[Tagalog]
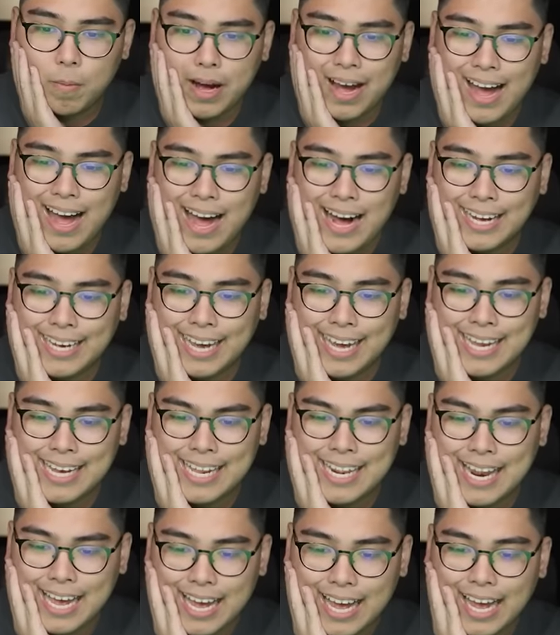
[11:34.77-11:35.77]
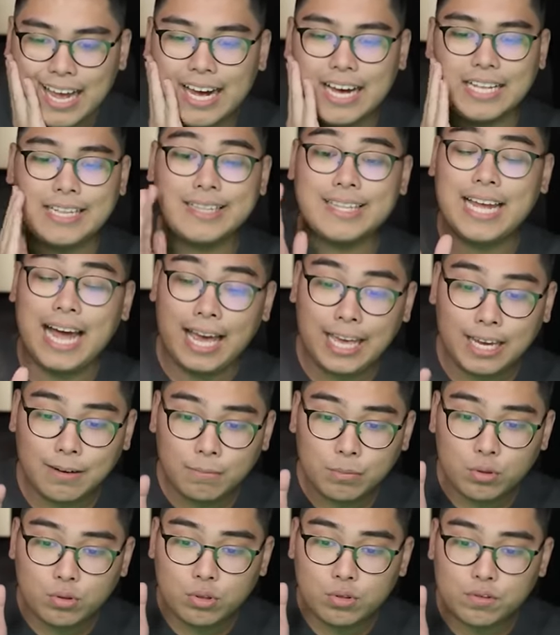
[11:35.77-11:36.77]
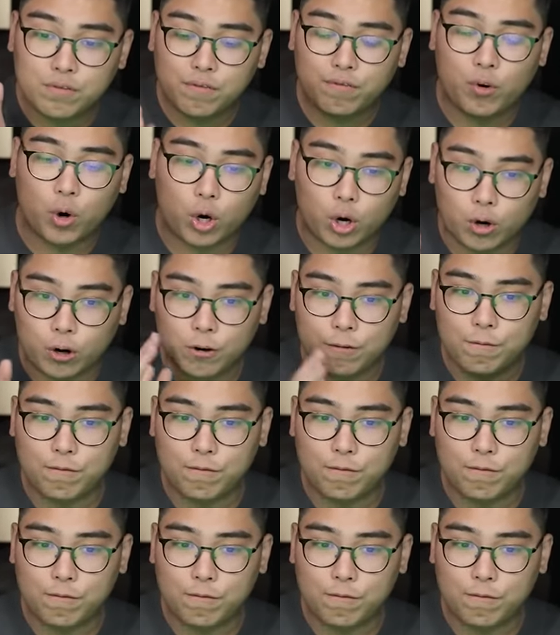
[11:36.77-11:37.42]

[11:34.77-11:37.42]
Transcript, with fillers: baka ang kailangan, diamonds 4 or